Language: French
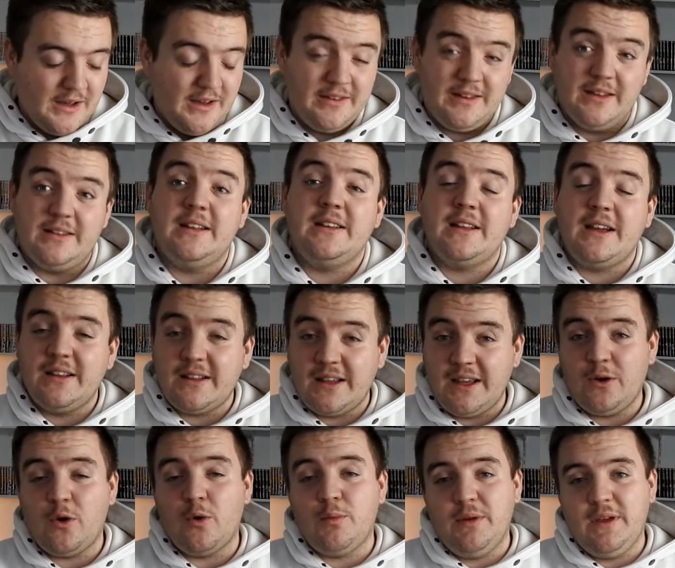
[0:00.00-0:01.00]
ça a été très
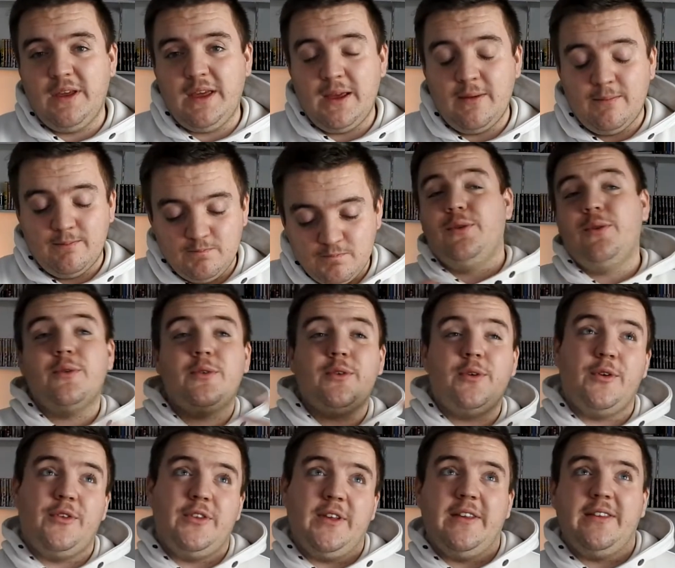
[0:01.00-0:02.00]
très compliqué. Donc,
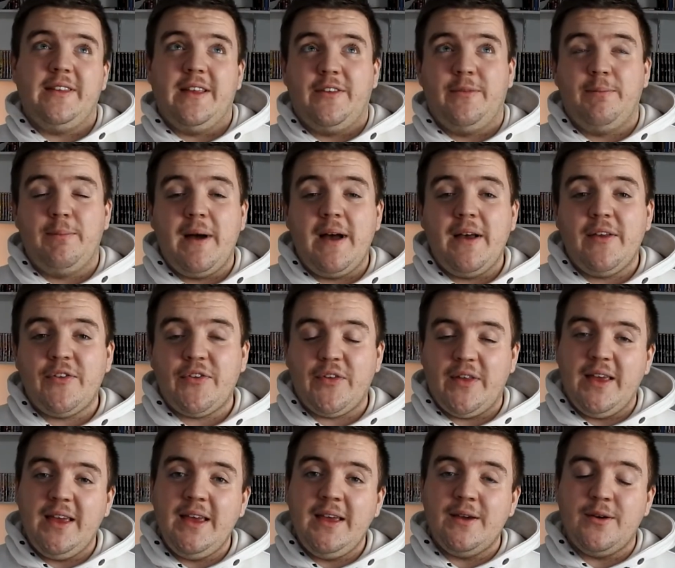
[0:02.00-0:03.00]
euh, ça, ça se passe.
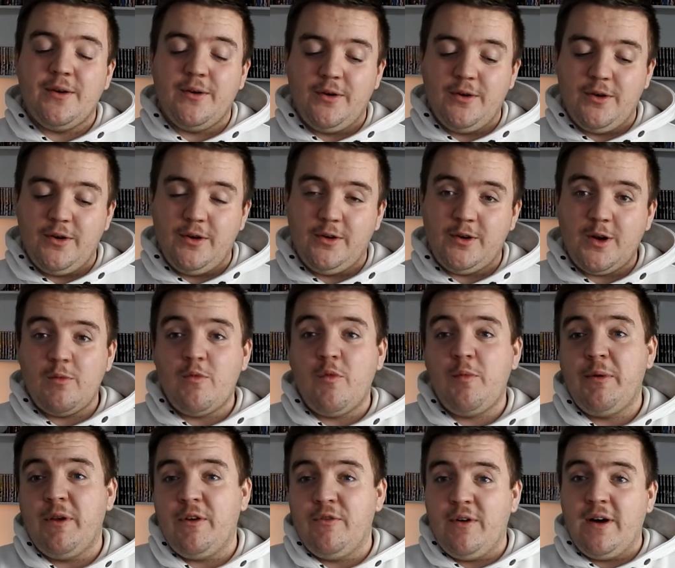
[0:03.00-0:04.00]
Et comme vous
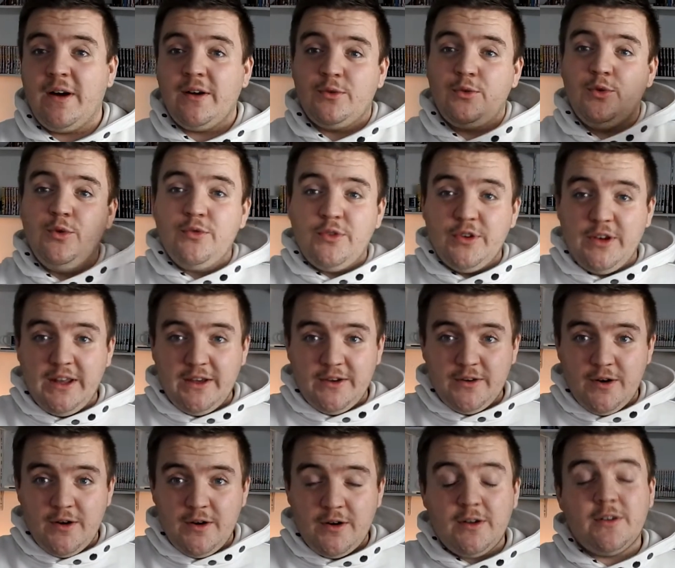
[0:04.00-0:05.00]
pouvez voir, nouveau
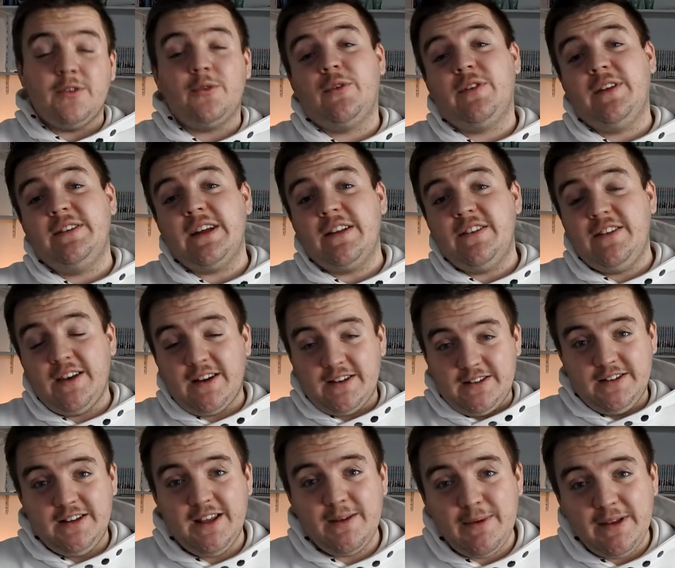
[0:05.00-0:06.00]
décor, donc c'est-à-dire
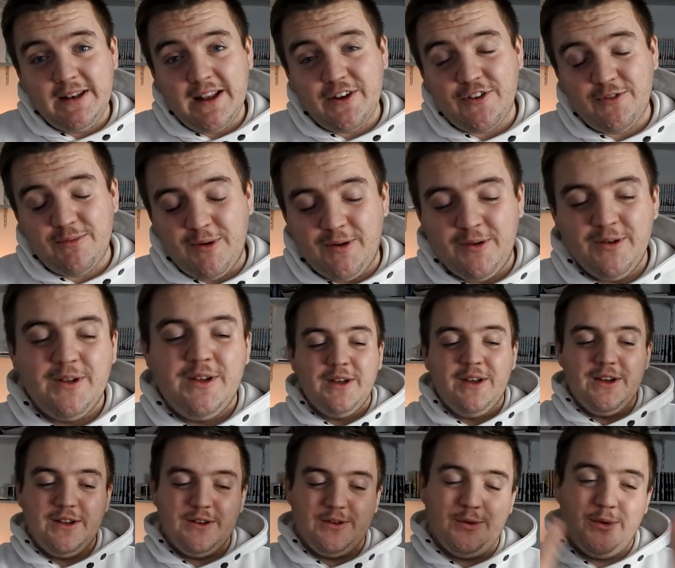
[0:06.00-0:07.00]
déménagement.
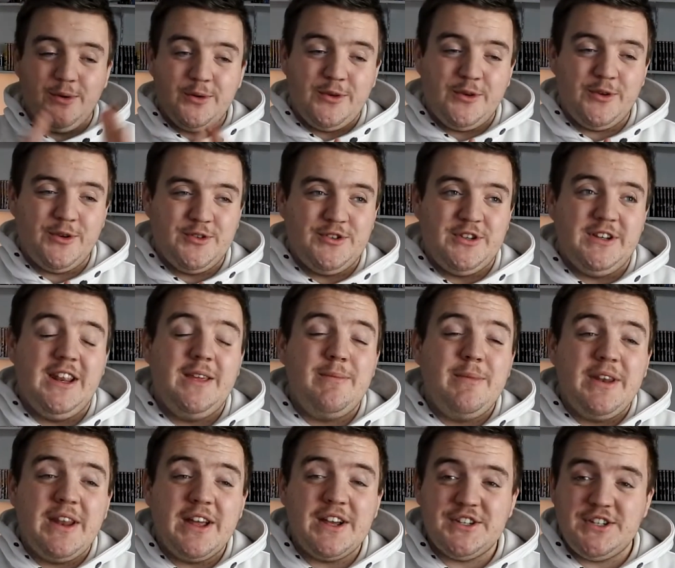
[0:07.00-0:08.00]
Donc j'ai
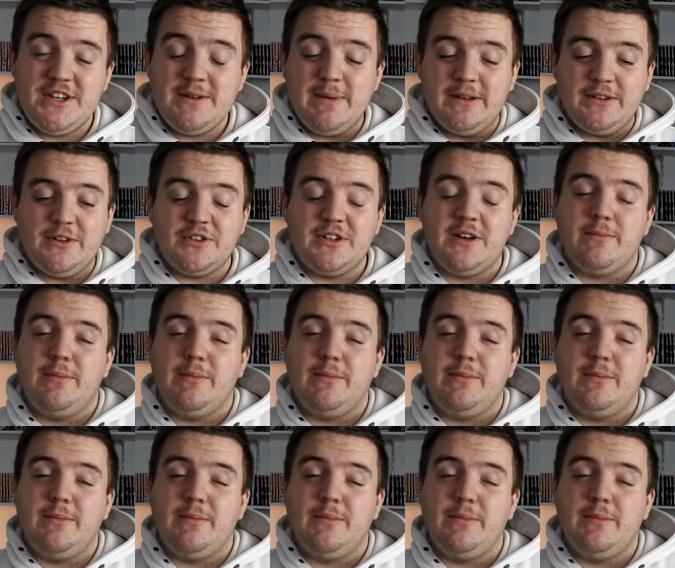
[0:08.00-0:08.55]
déménagé, maintenant je